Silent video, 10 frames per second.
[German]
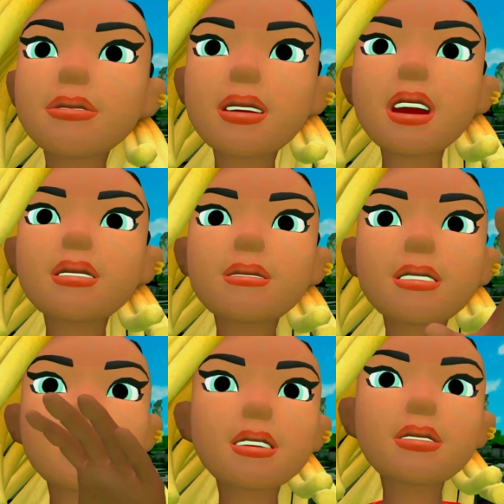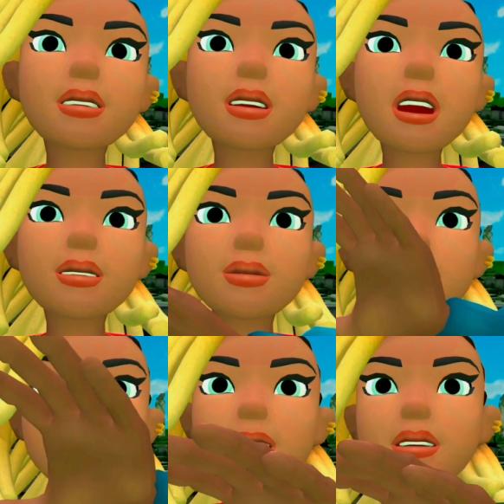ob abends oder morgens,
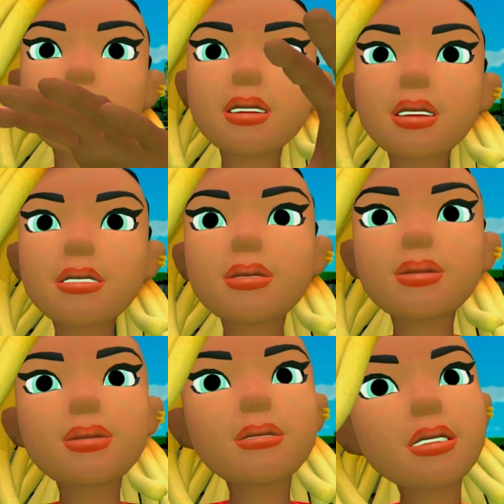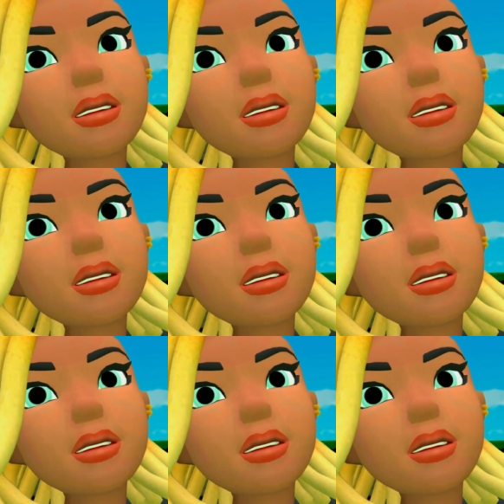mitten in der Nacht